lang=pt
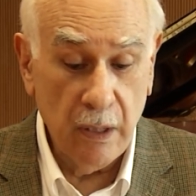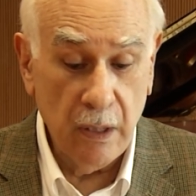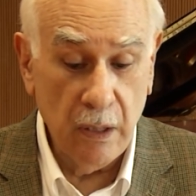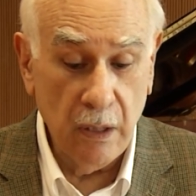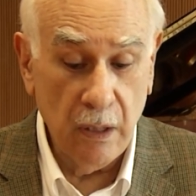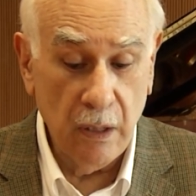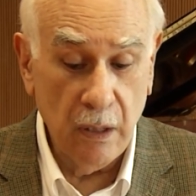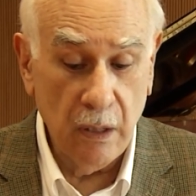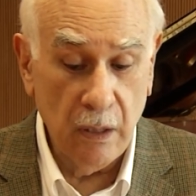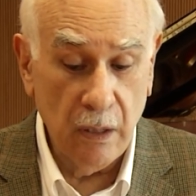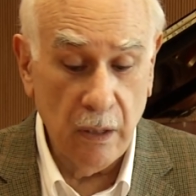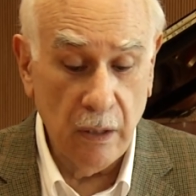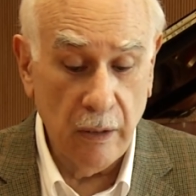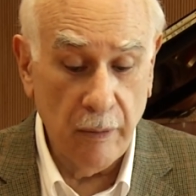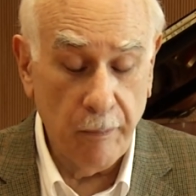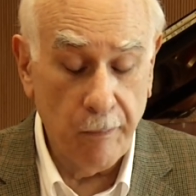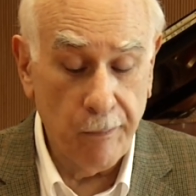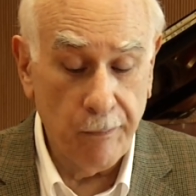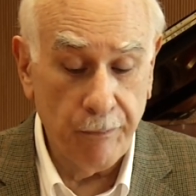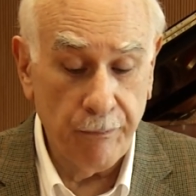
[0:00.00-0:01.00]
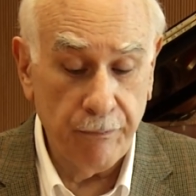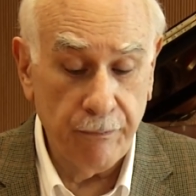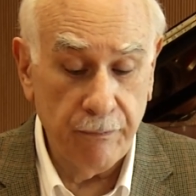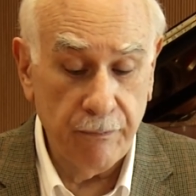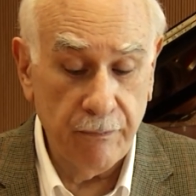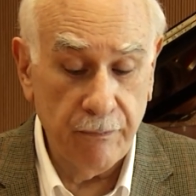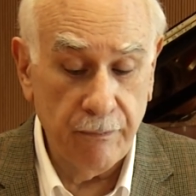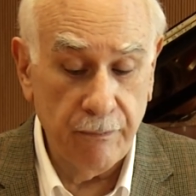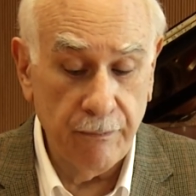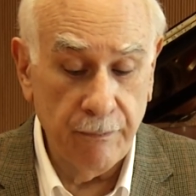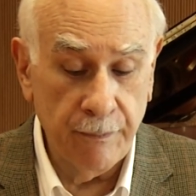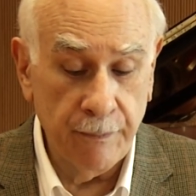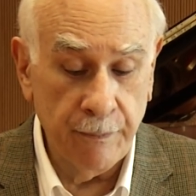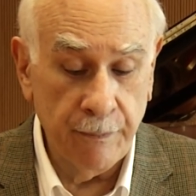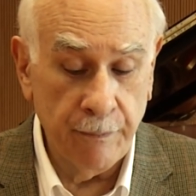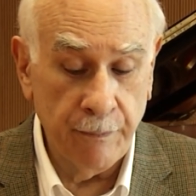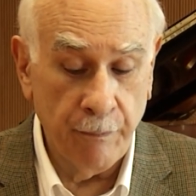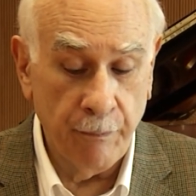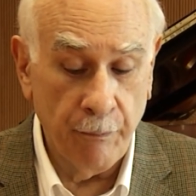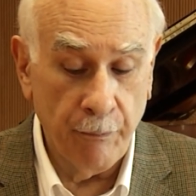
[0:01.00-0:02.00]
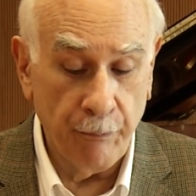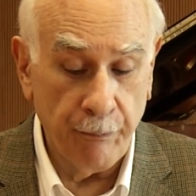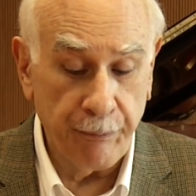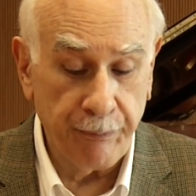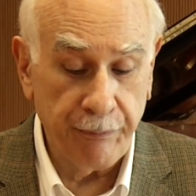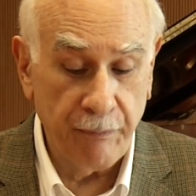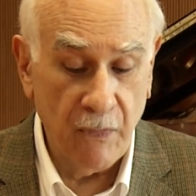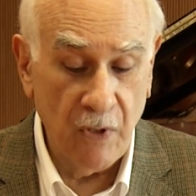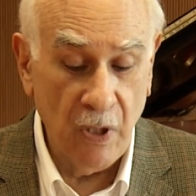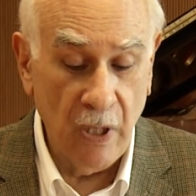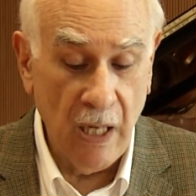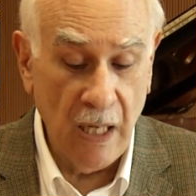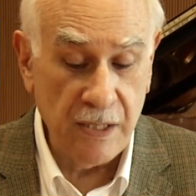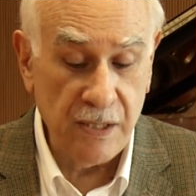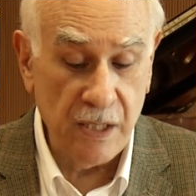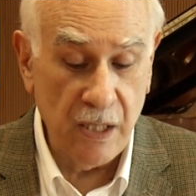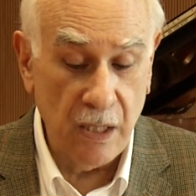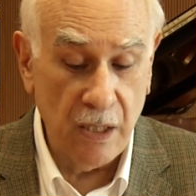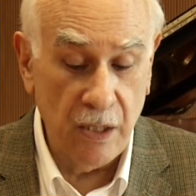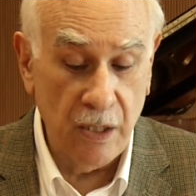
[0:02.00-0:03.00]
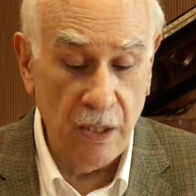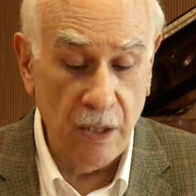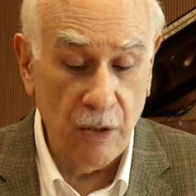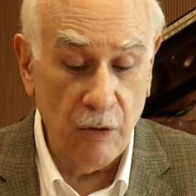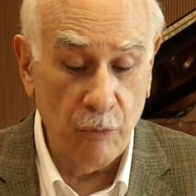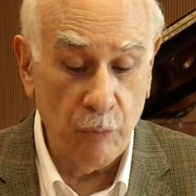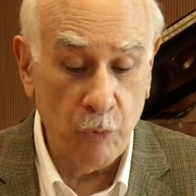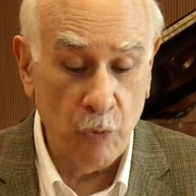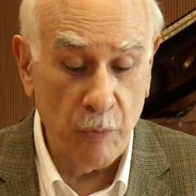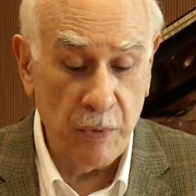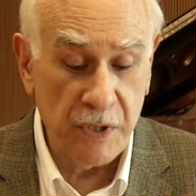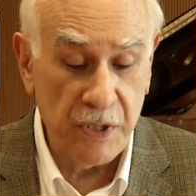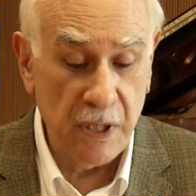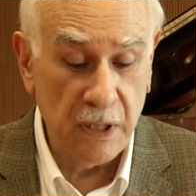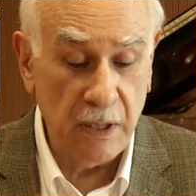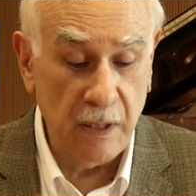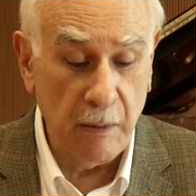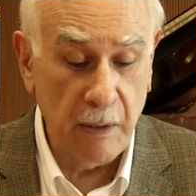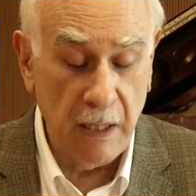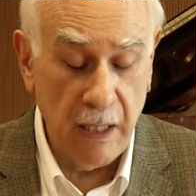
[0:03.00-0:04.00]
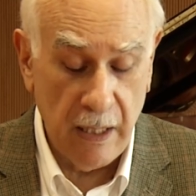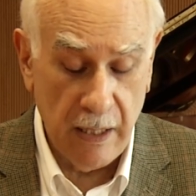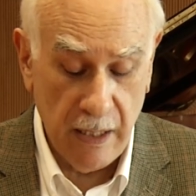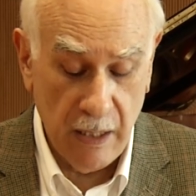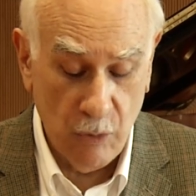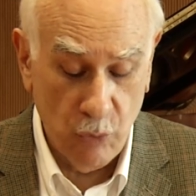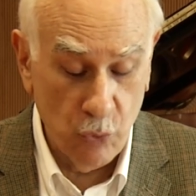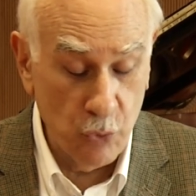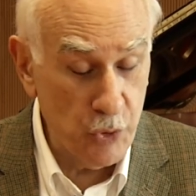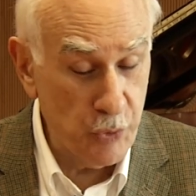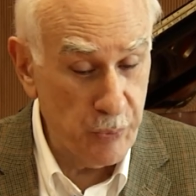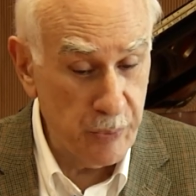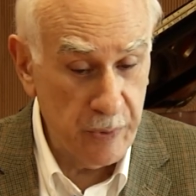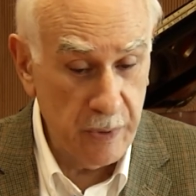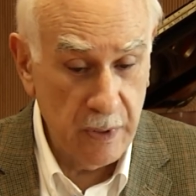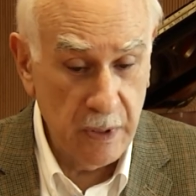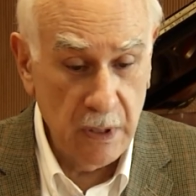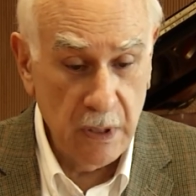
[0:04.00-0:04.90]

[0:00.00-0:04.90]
E hum, a seguir eu comecei a trabalhar na USP